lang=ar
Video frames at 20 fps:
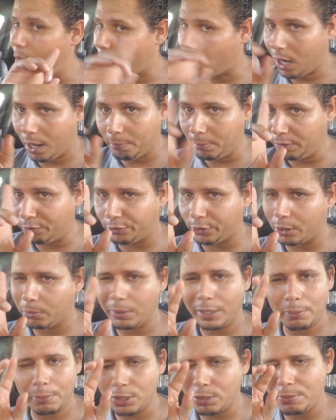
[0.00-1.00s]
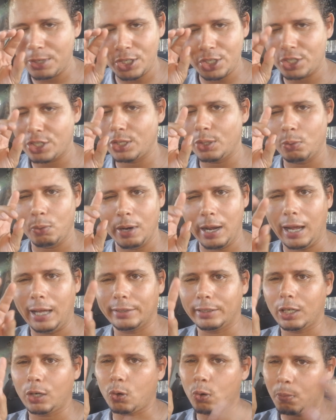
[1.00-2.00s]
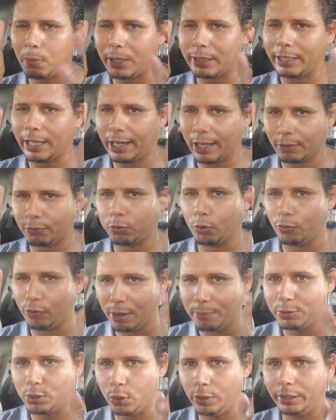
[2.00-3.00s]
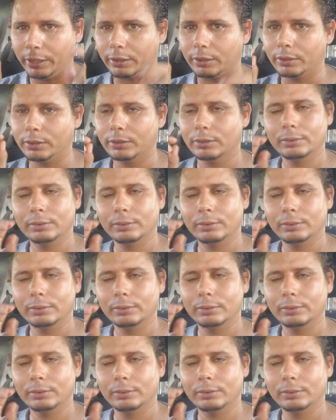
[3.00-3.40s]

وعامين فيهم انا باش ما يجي شي واحد راكم كتعرفوا فهمتوني